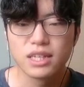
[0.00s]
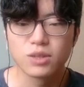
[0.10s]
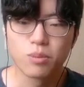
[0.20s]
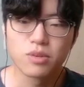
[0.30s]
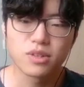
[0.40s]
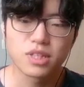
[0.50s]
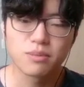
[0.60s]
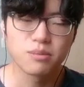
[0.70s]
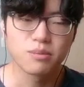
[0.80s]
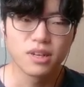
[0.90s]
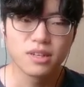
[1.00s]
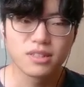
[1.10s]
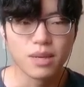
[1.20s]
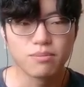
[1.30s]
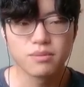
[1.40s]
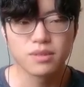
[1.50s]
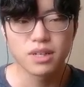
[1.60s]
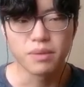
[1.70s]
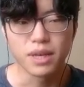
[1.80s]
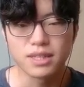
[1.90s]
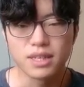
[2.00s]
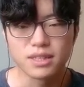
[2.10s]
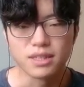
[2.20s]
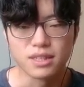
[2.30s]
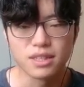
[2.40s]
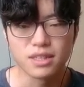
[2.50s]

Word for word: 동물성 식품과 제품들의 배제는